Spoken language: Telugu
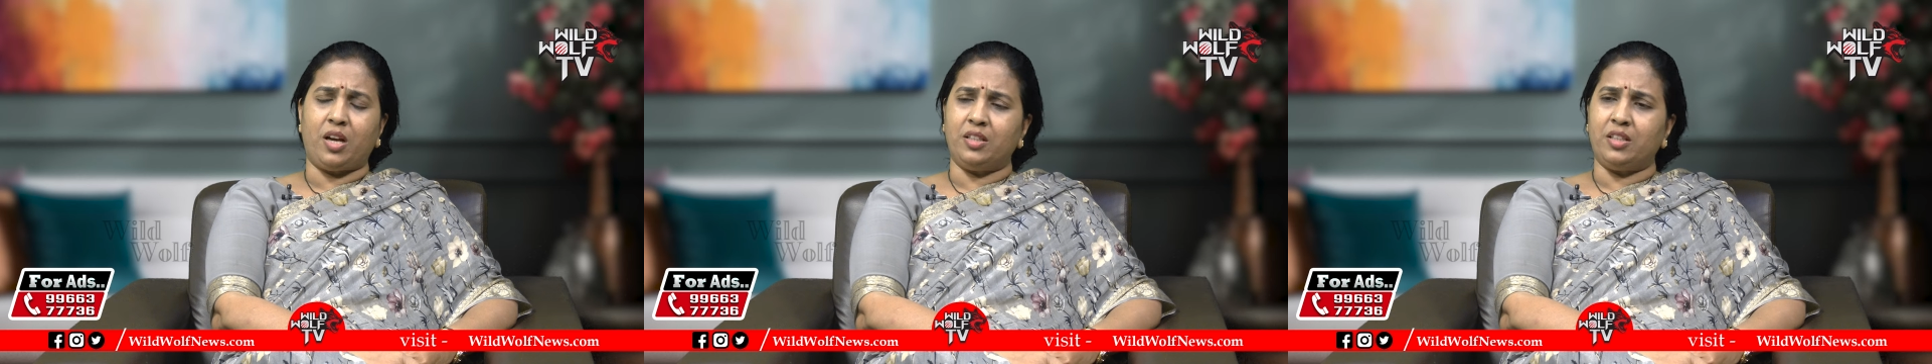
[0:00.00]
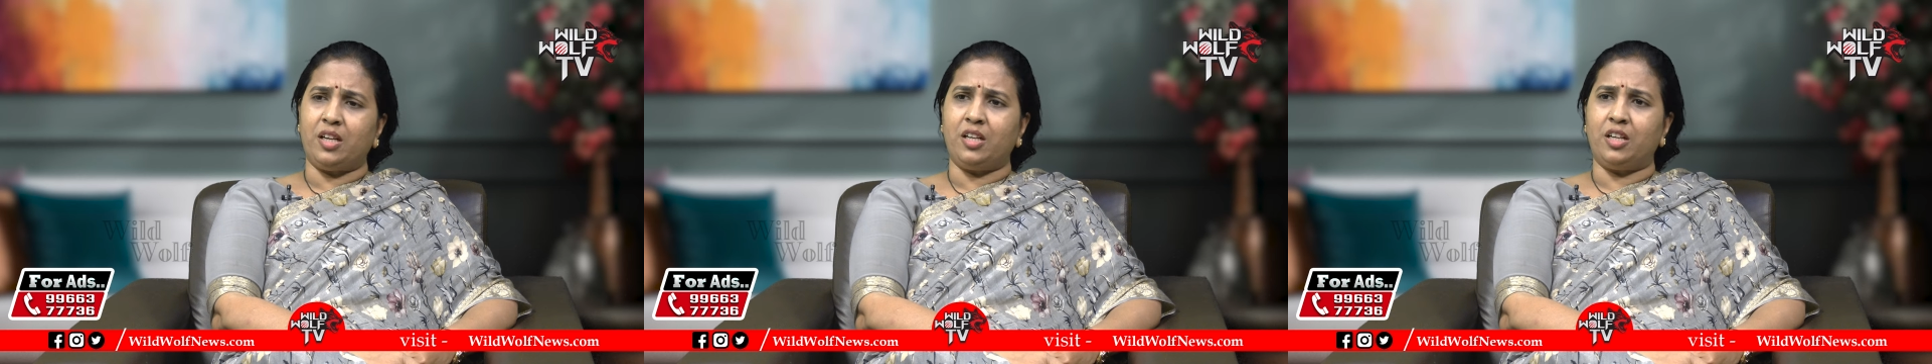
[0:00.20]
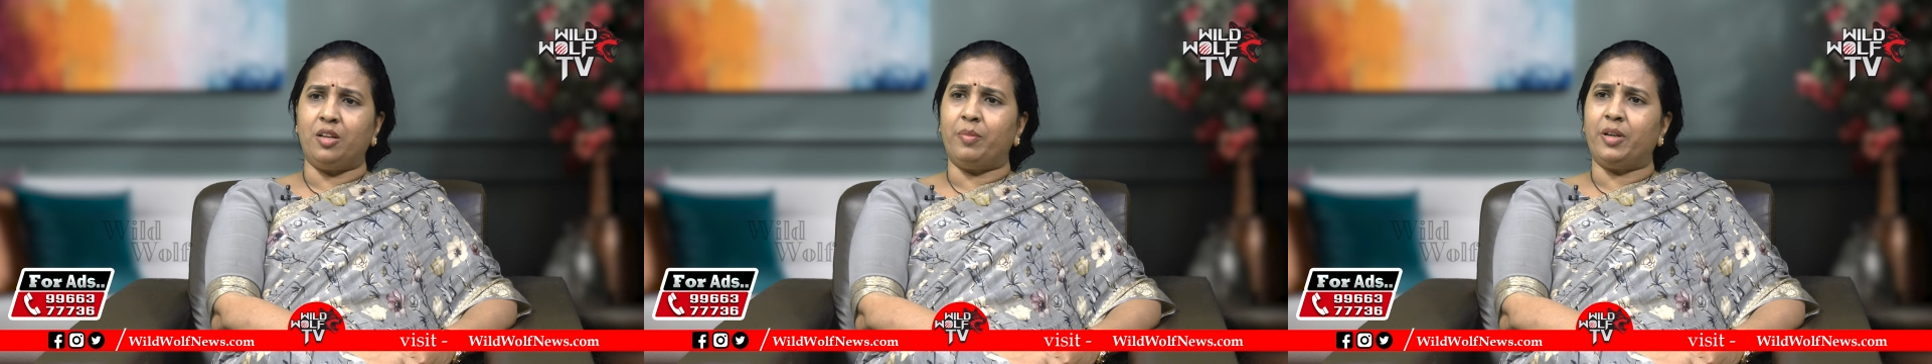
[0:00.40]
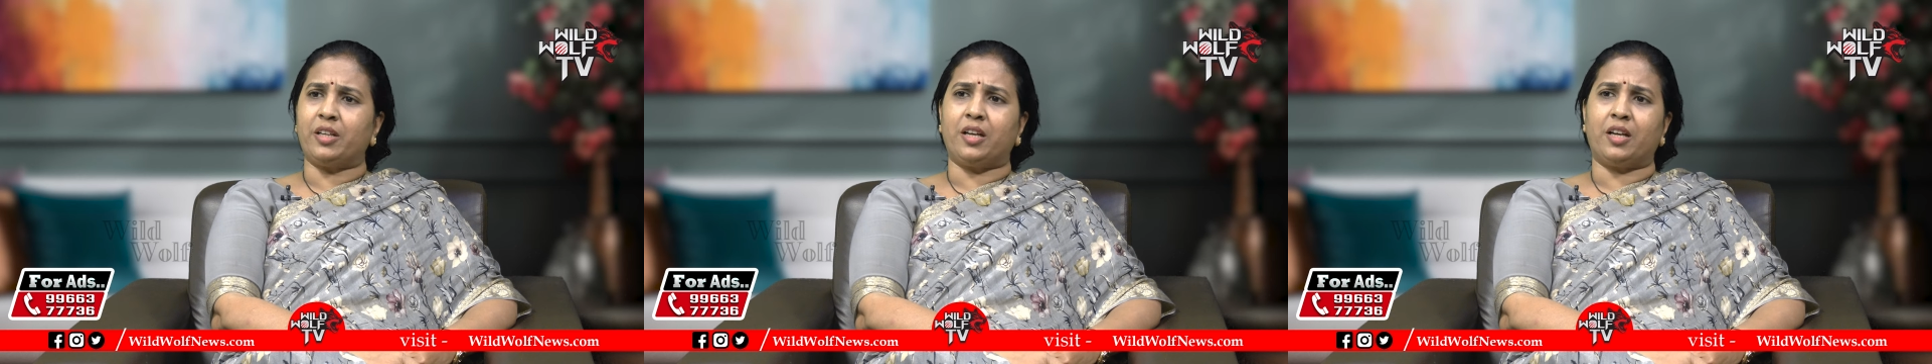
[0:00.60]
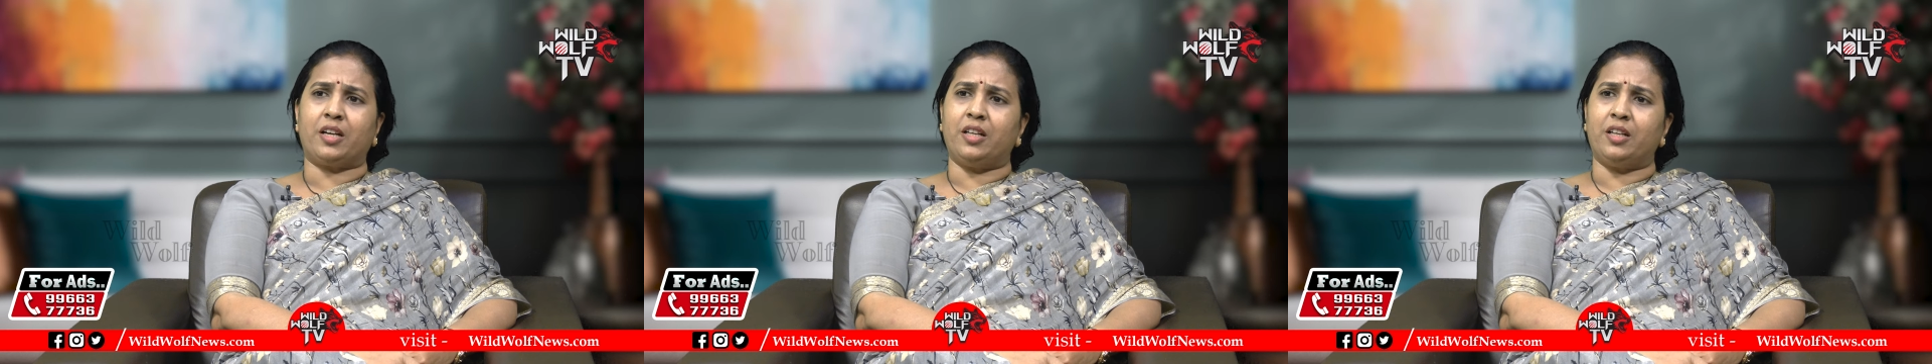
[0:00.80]
ఐదేళ్లలో
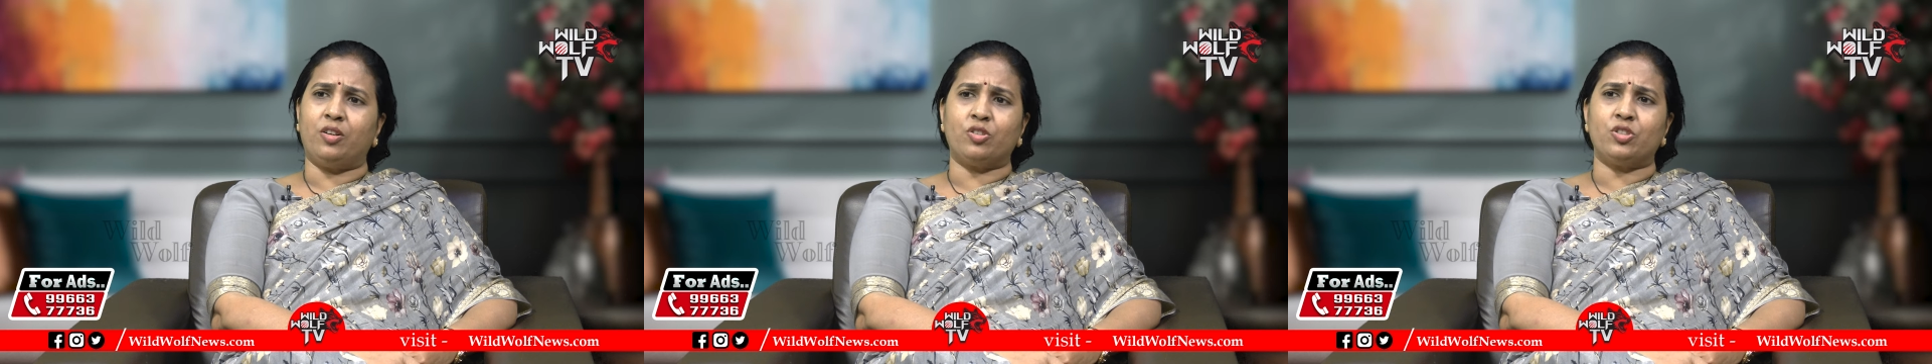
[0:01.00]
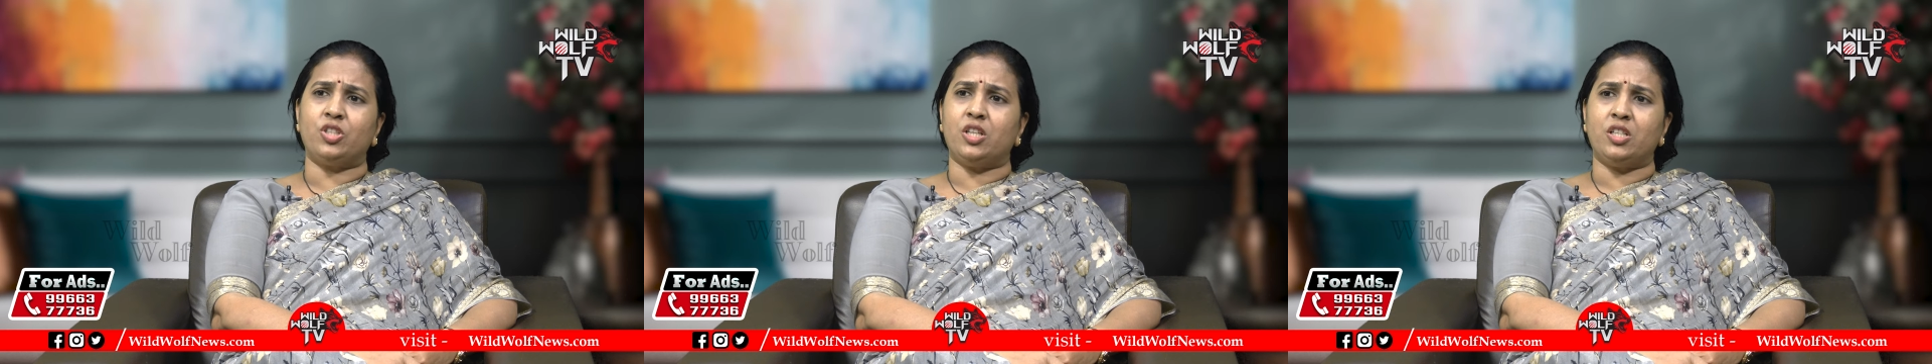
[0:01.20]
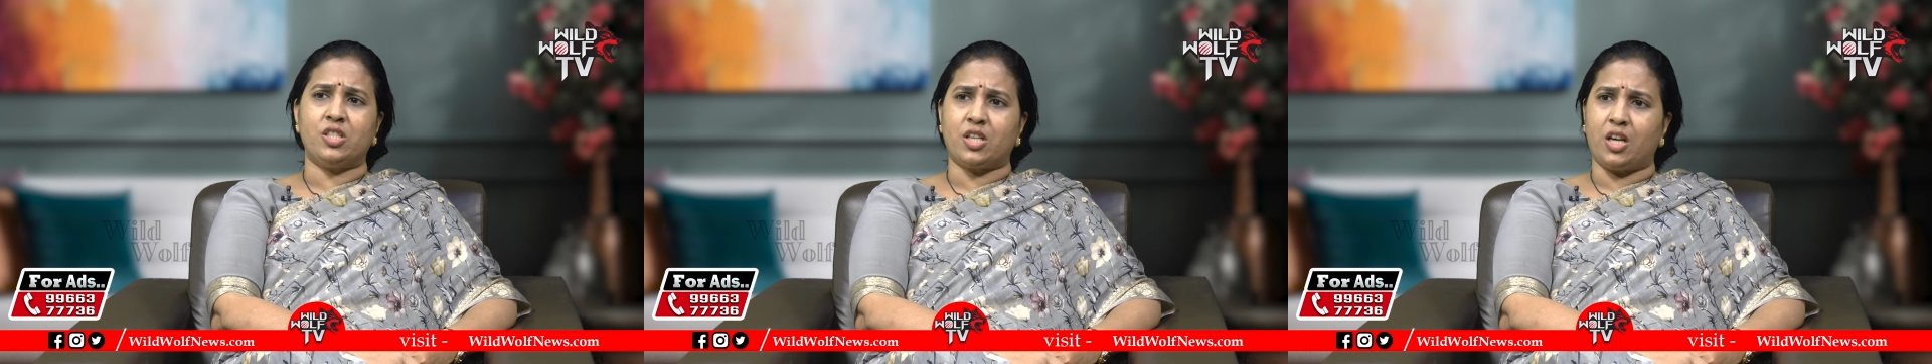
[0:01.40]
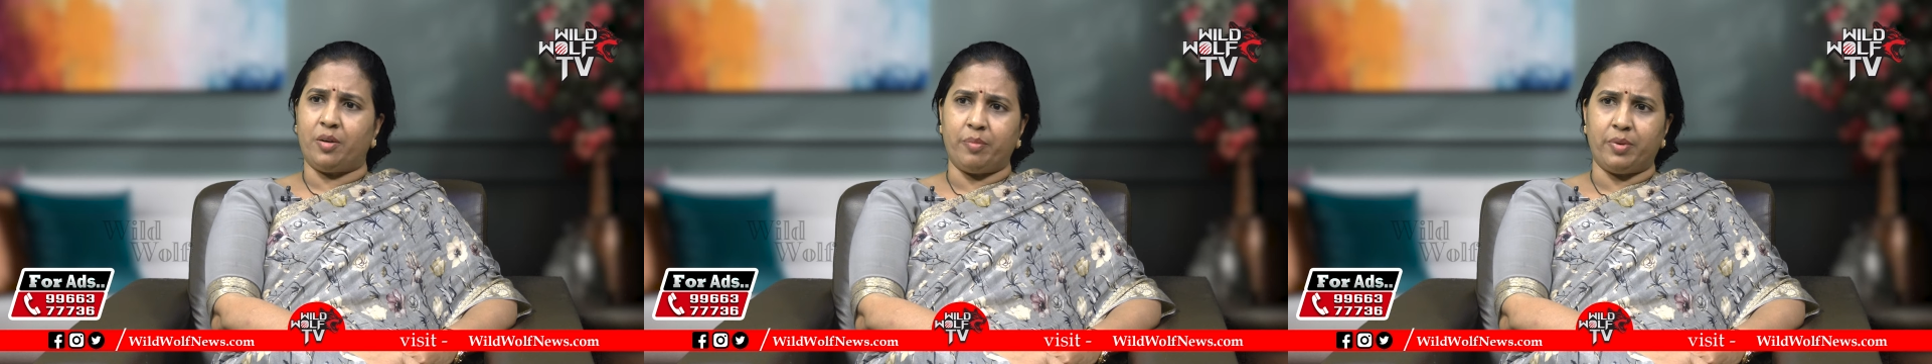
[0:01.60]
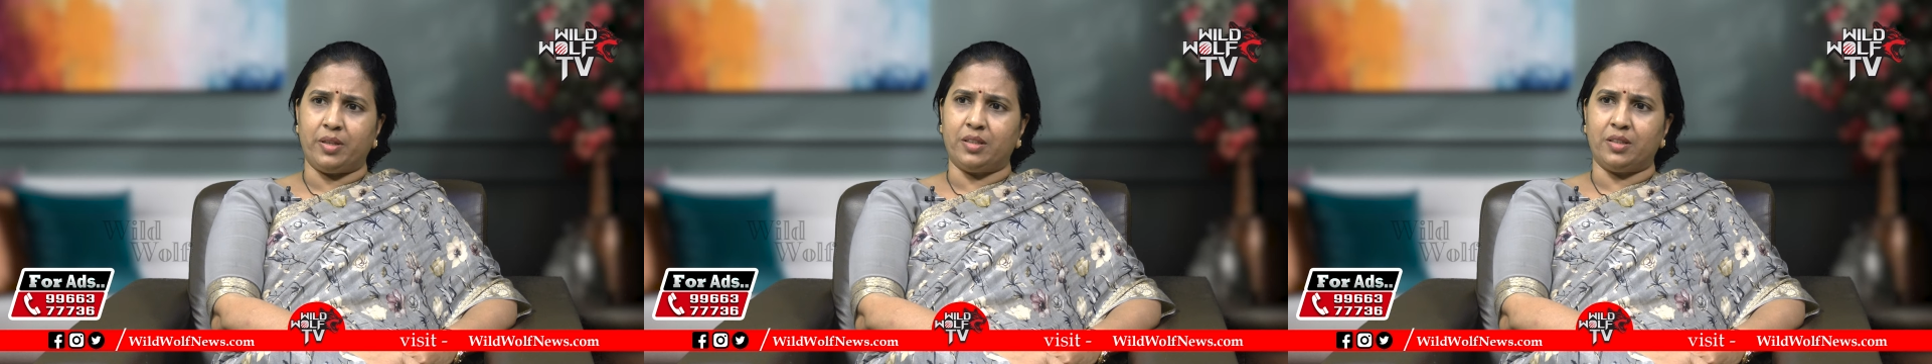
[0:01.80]
మనకి ఎక్కడైనా ఒక చేంజ్
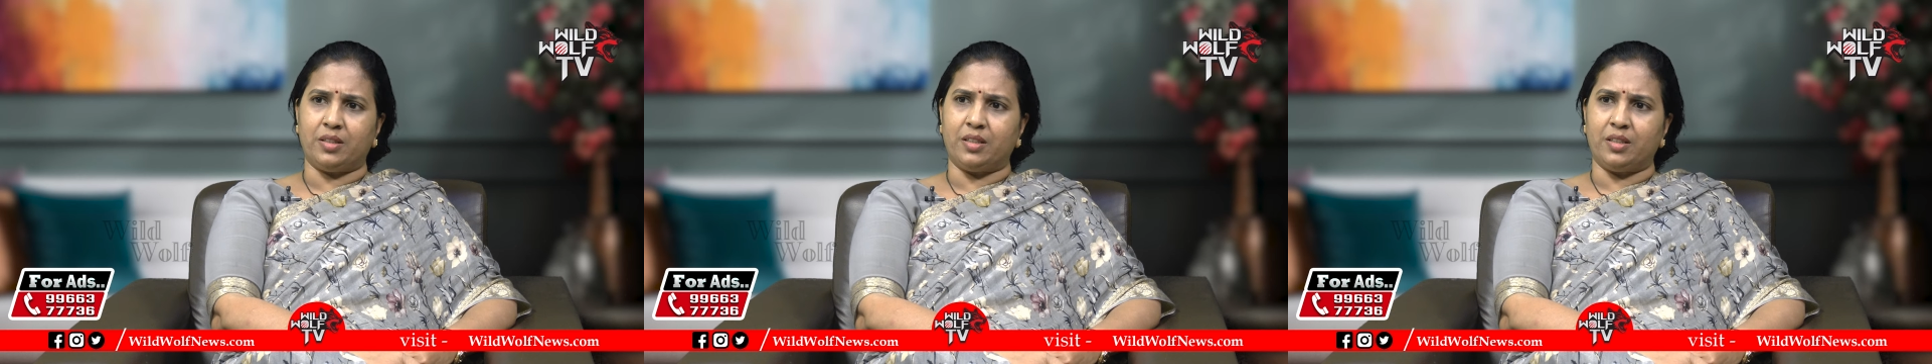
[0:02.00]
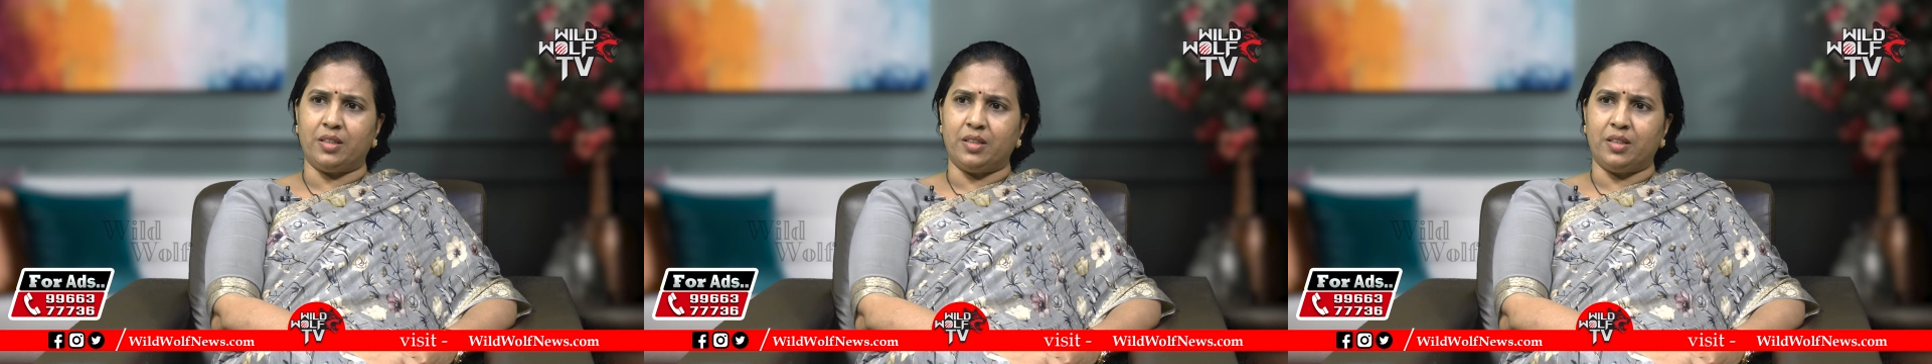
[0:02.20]
కనపడేది